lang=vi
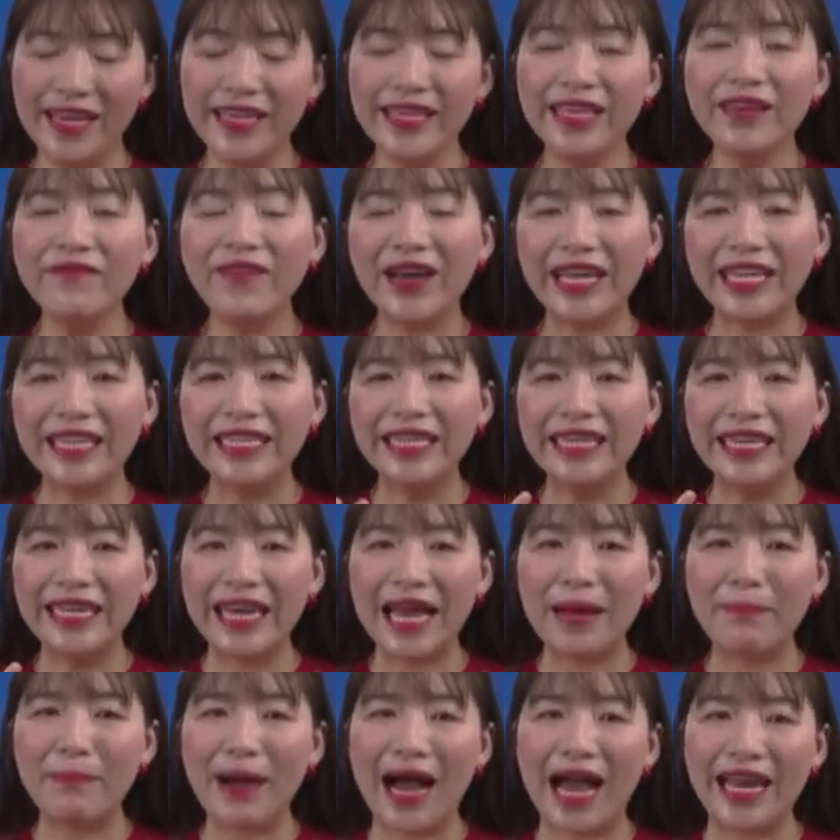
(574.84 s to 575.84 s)
như vậy người
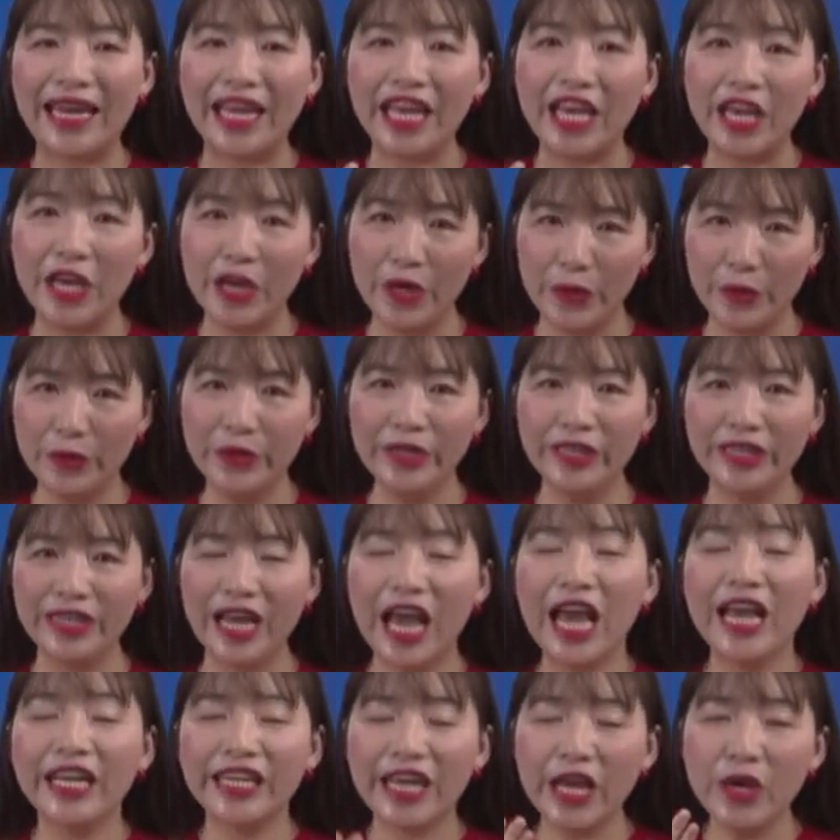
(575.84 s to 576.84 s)
đàn bà này hiểu được
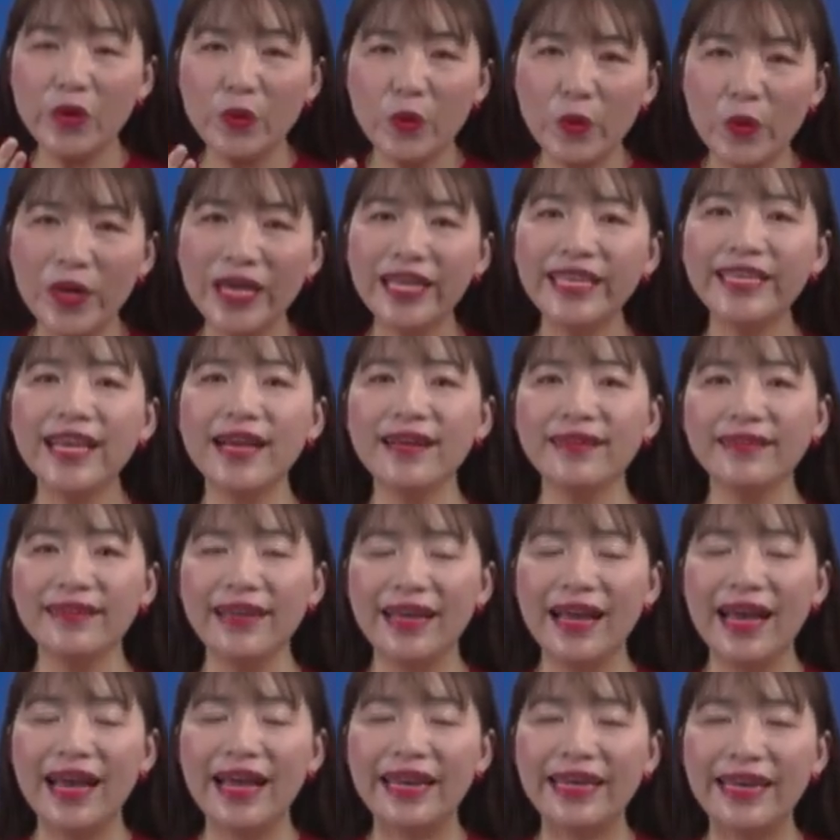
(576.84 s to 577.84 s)
cái nguyên nhân
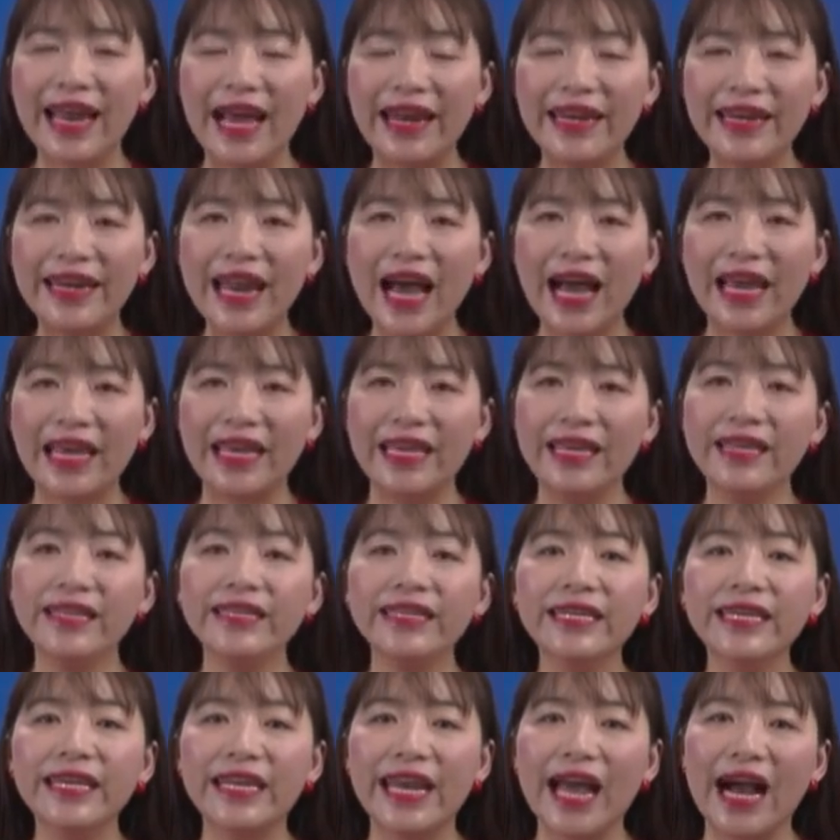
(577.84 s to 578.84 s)
đã đẩy
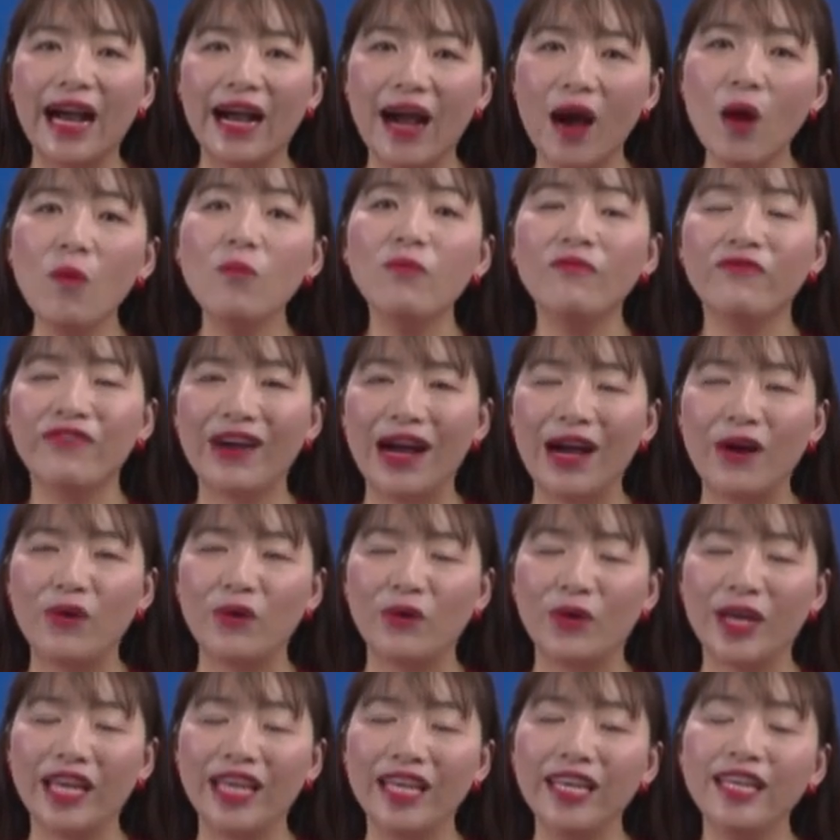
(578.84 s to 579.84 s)
người đàn ông
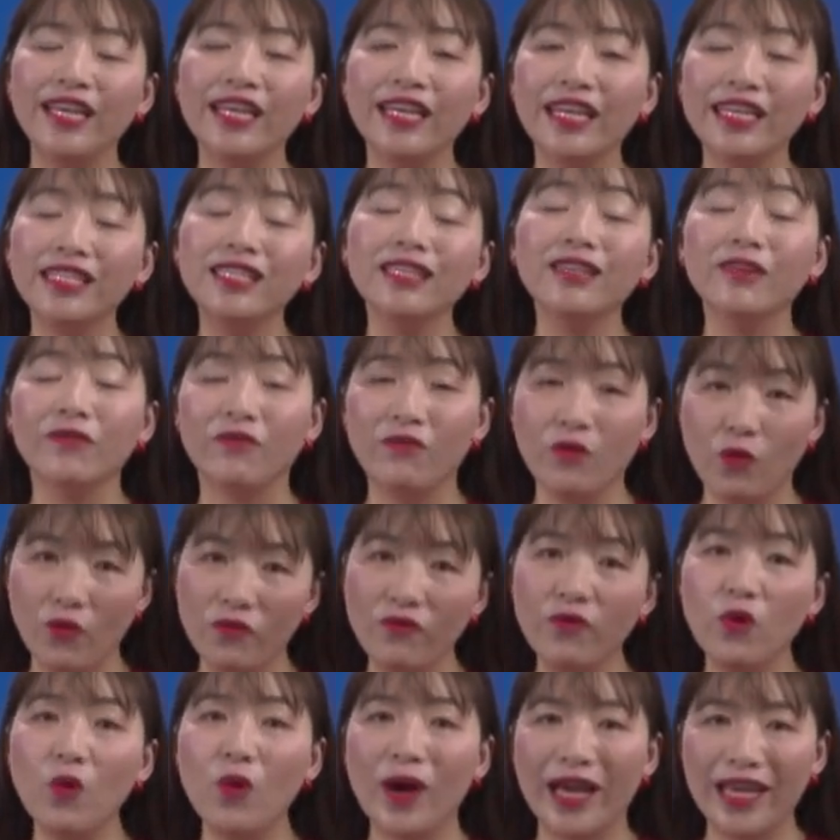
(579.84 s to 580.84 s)
vào cái cái sự vũ
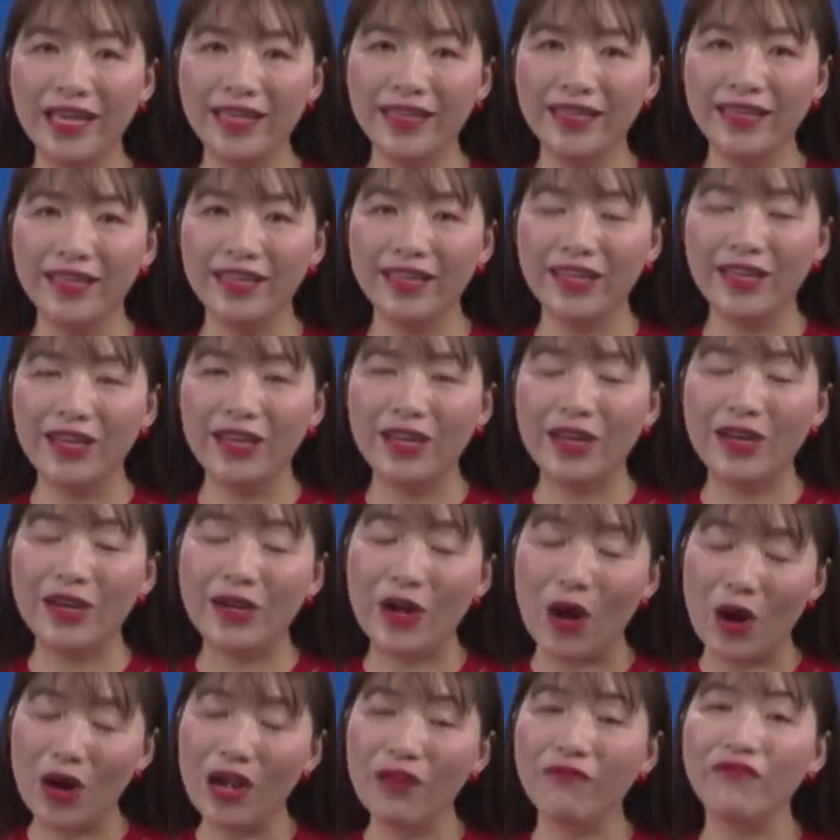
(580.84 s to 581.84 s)
phu ấy
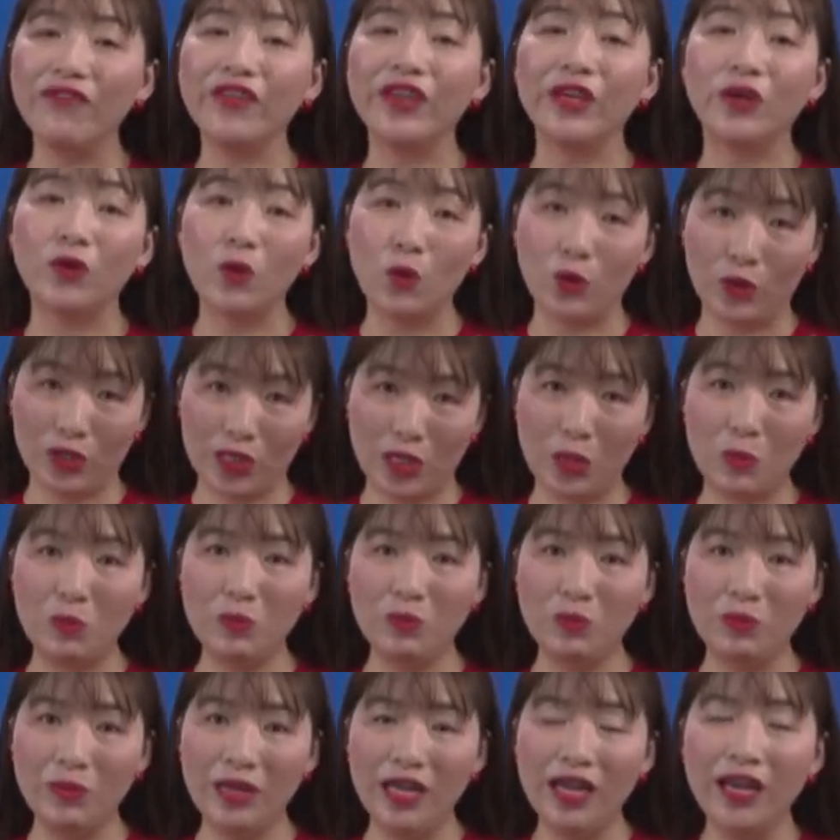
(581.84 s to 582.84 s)
đó là vì cuộc sống
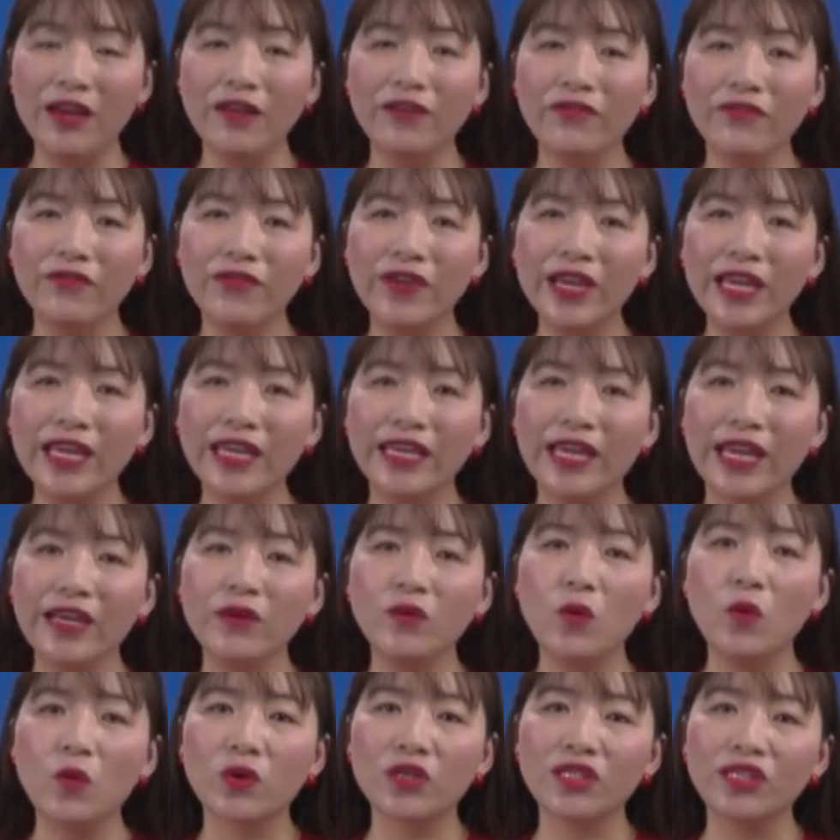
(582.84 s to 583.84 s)
vì cái
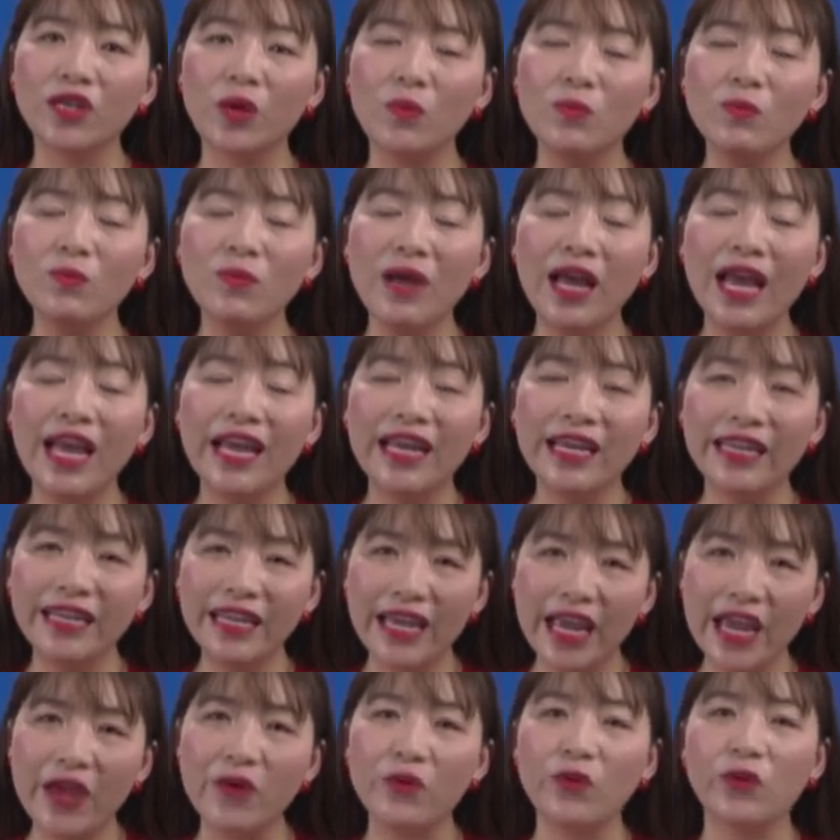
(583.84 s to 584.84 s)
cuộc sống
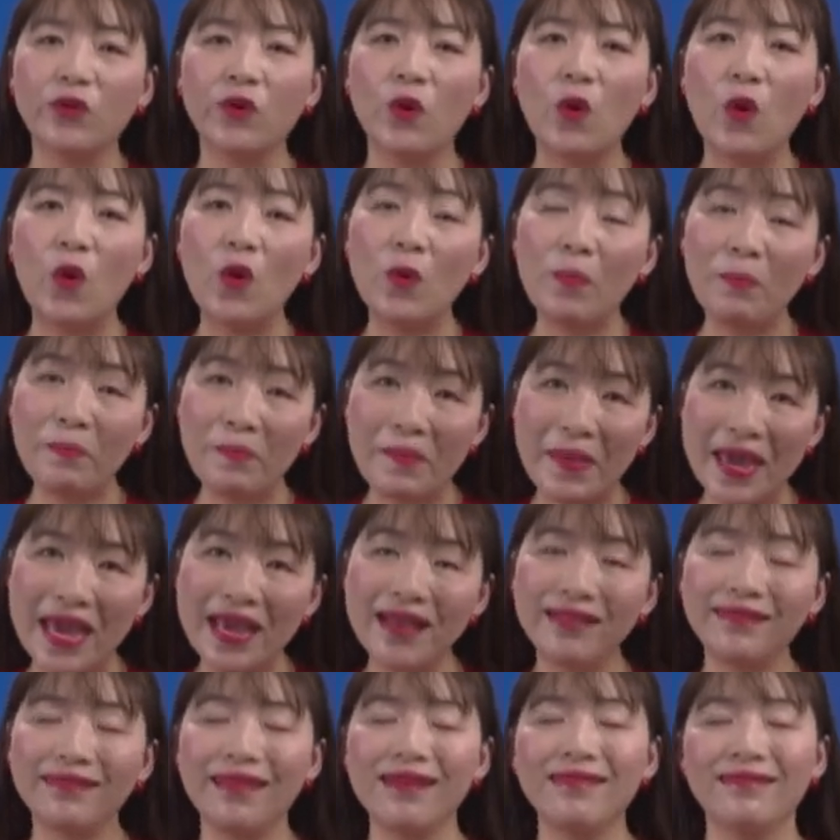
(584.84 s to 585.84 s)
nghèo khổ
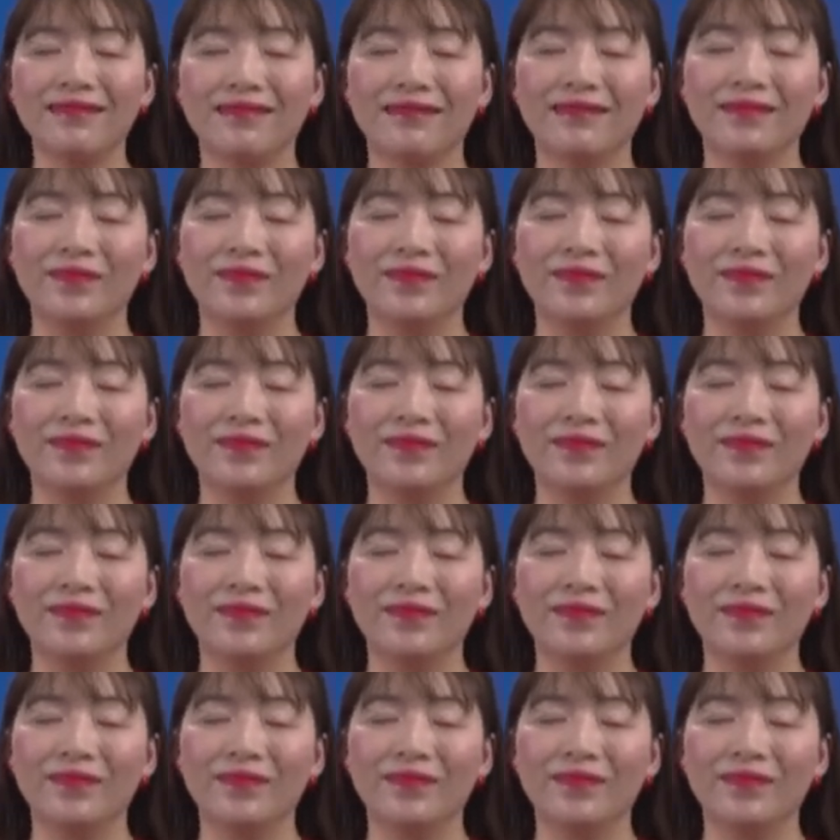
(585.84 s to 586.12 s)
bế tắc